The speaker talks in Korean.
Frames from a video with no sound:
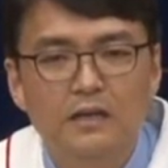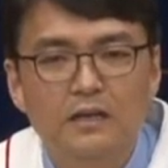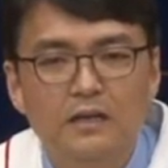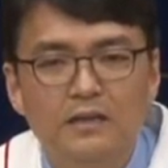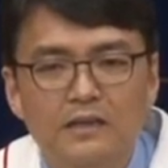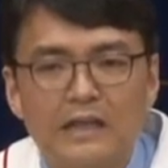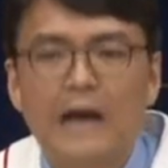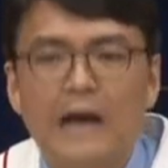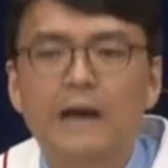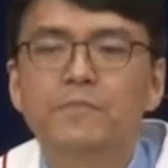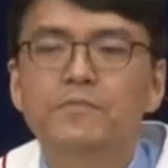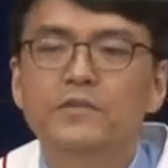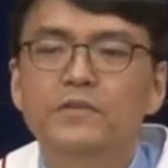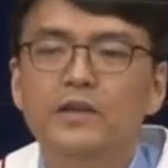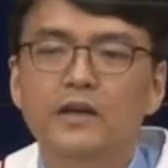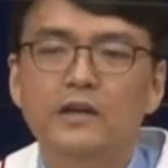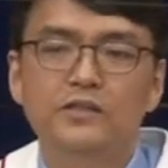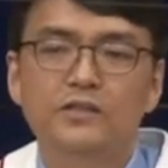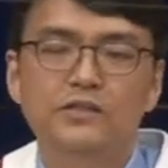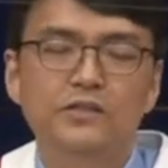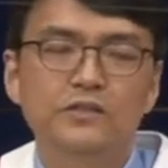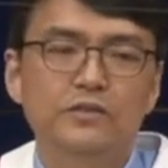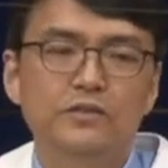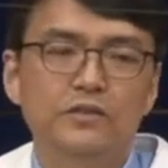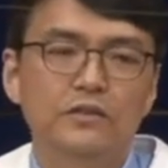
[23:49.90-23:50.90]

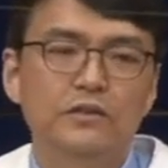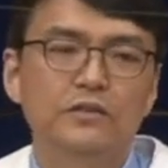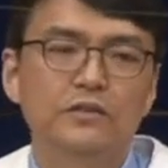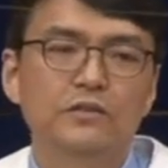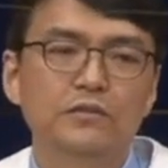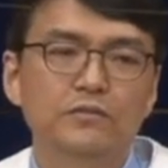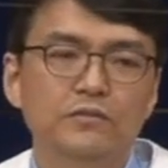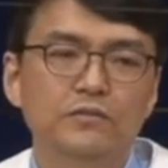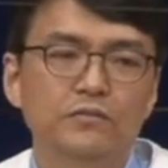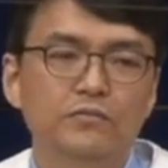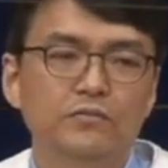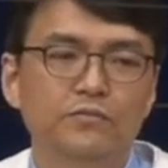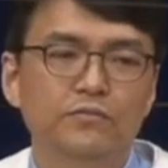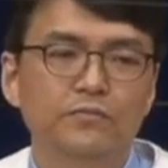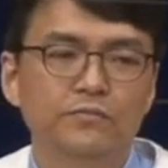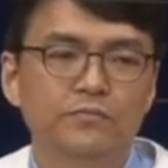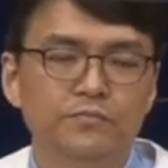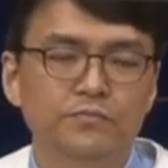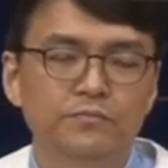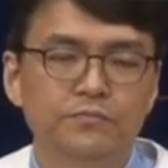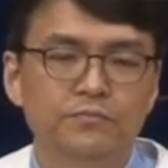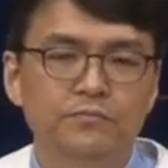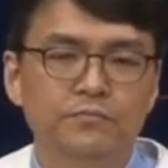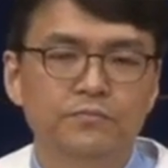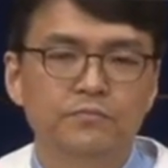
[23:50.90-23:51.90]
담대해진 거예요.
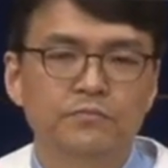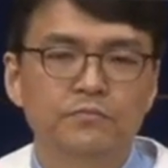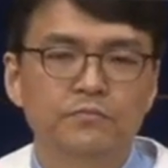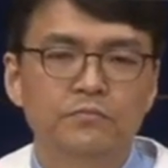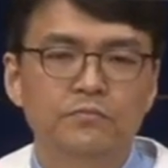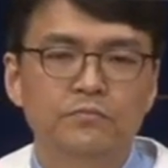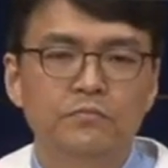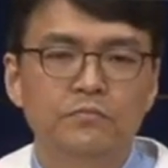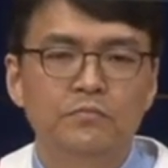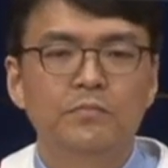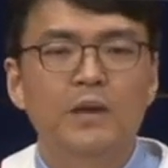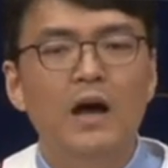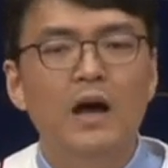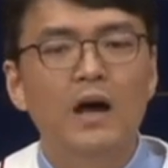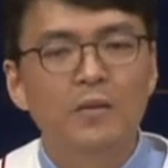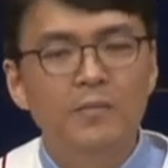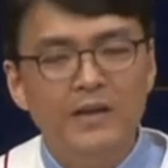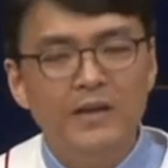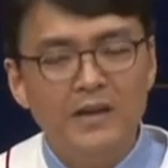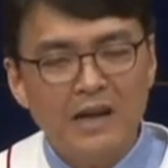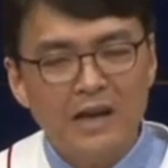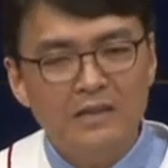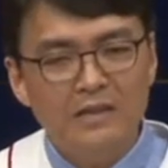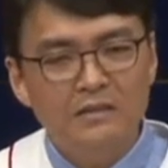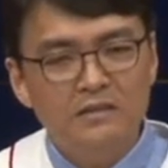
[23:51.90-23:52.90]
마음에
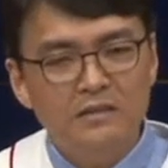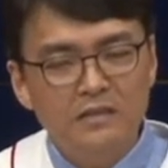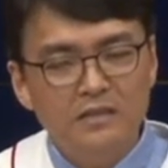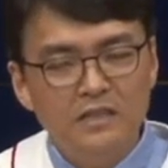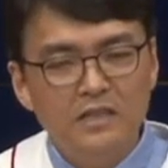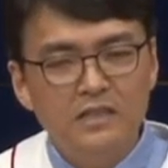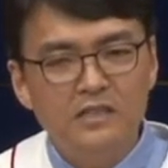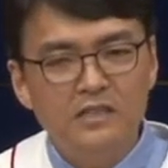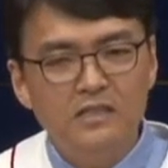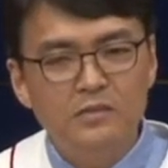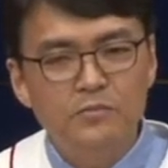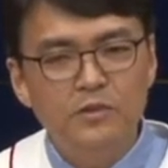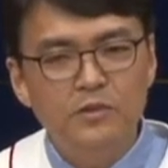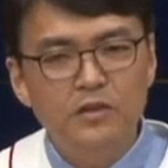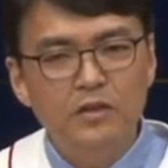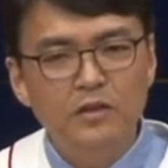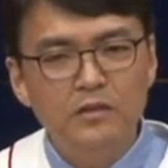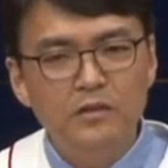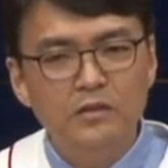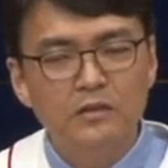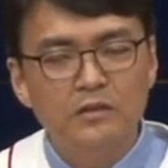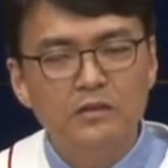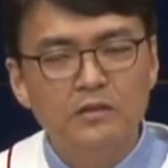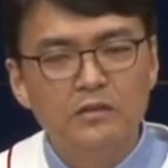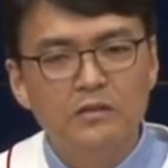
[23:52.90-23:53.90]
갈등이 있으면